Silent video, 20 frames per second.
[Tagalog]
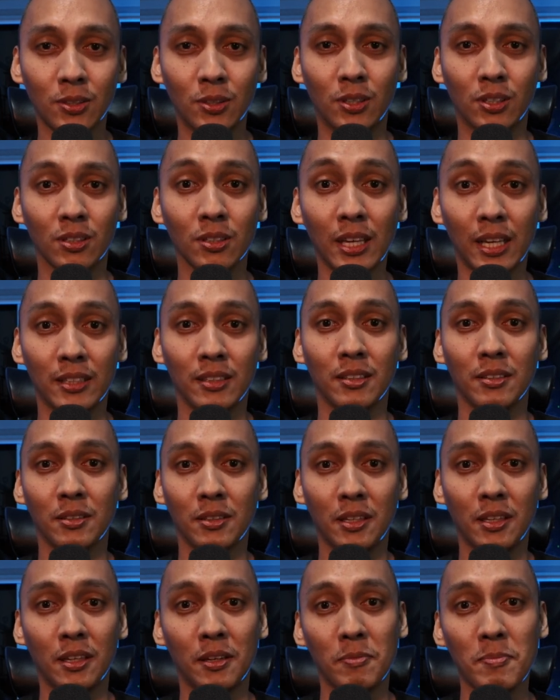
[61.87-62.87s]
or yan,
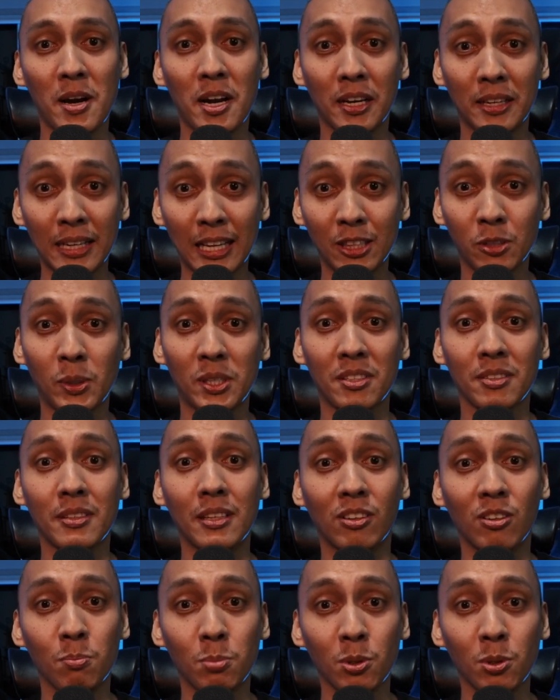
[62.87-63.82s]
uh, mga graduates ng